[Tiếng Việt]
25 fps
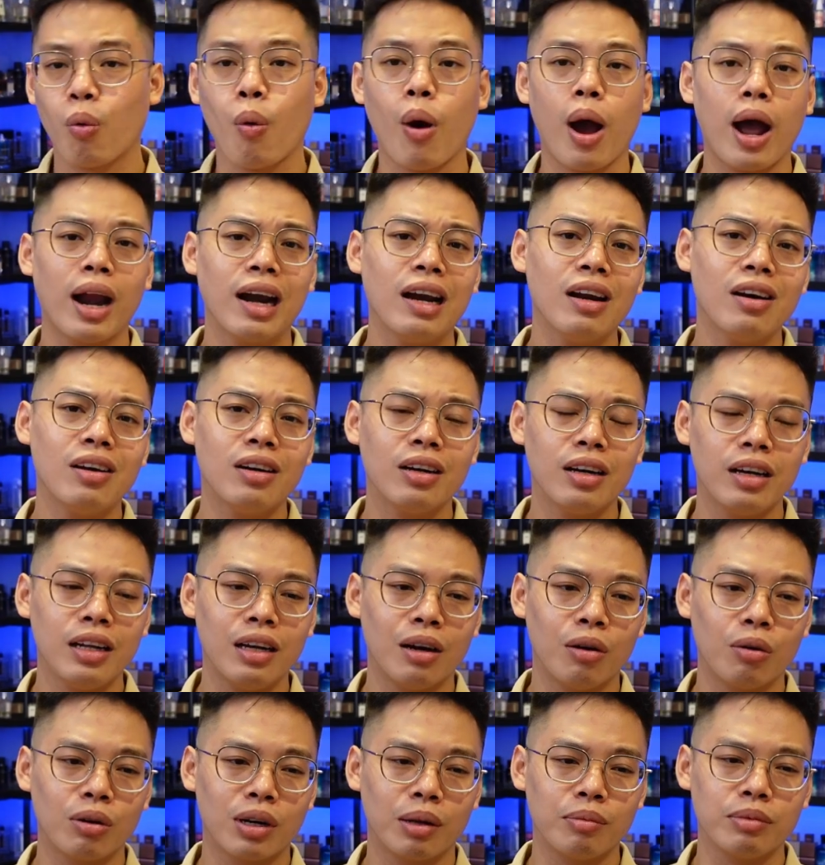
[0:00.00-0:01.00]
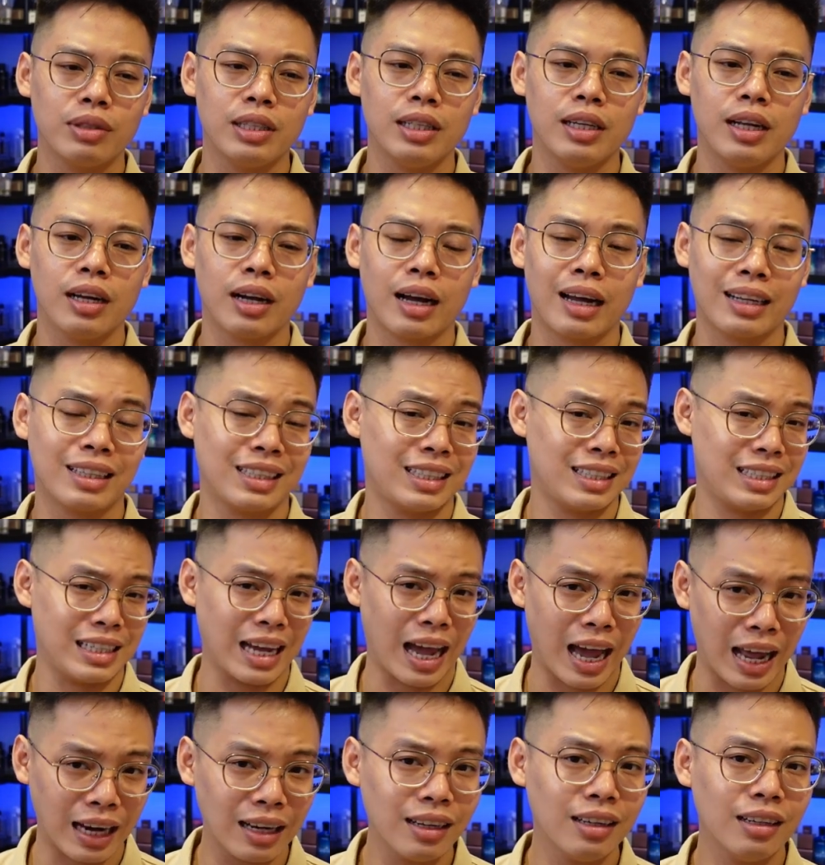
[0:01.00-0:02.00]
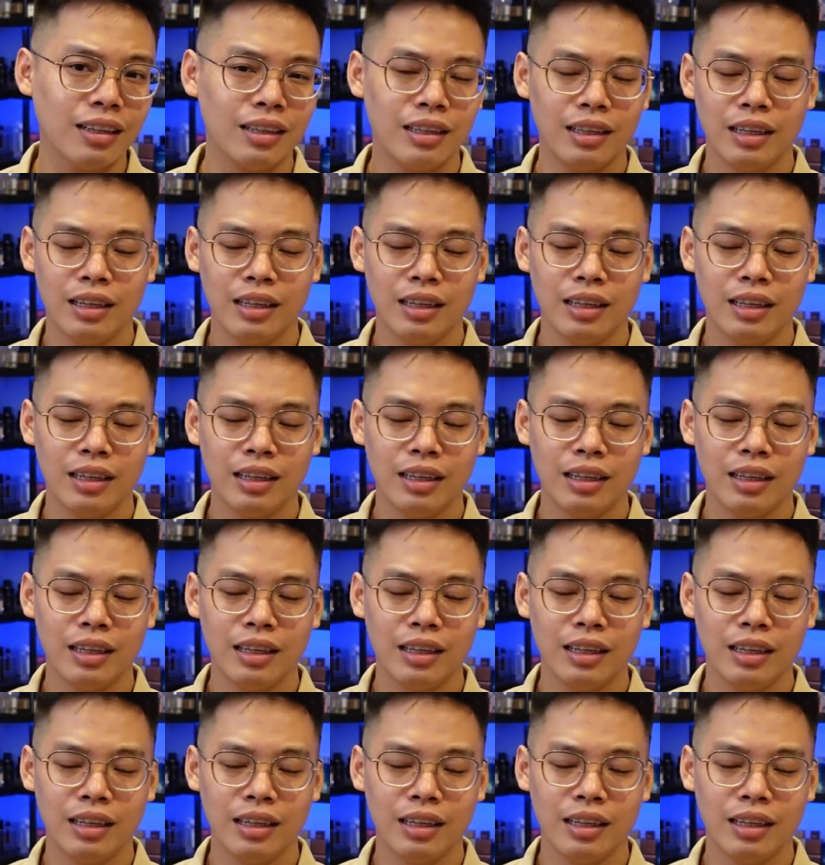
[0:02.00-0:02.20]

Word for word: quá đơn điệu thậm chí là chán